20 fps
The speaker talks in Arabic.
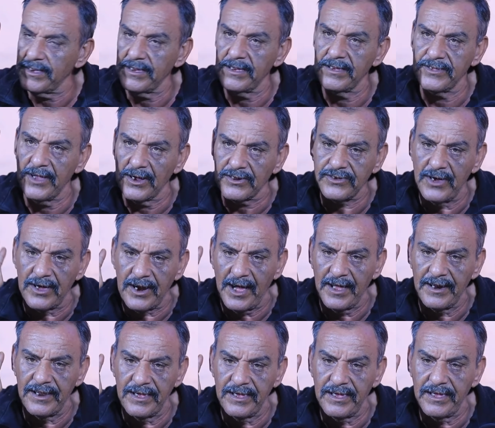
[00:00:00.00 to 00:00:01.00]
آه، دكتور
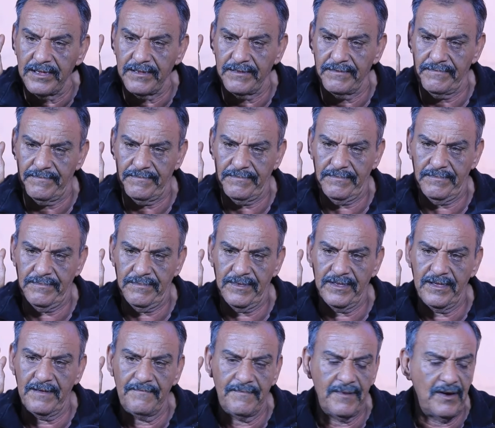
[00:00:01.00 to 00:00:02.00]
علي
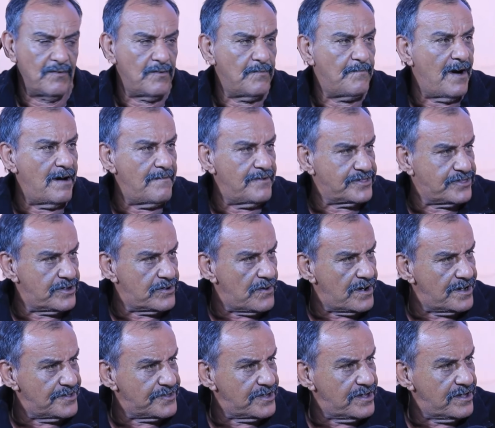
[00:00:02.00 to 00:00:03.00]
يم باب
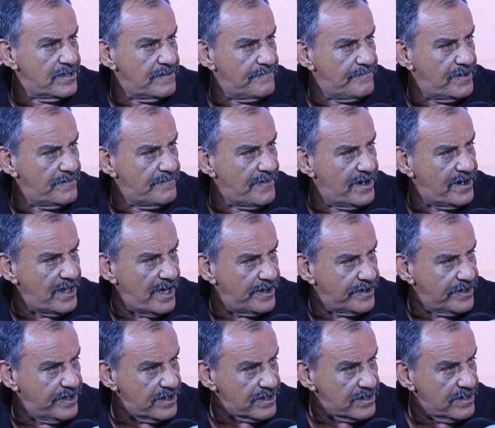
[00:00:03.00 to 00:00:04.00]
الدروازه أي. مال
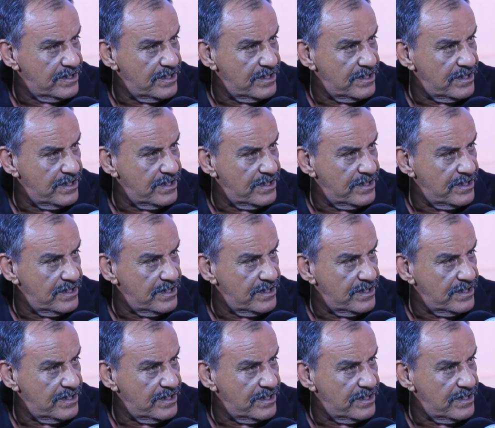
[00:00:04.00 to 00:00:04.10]
حريق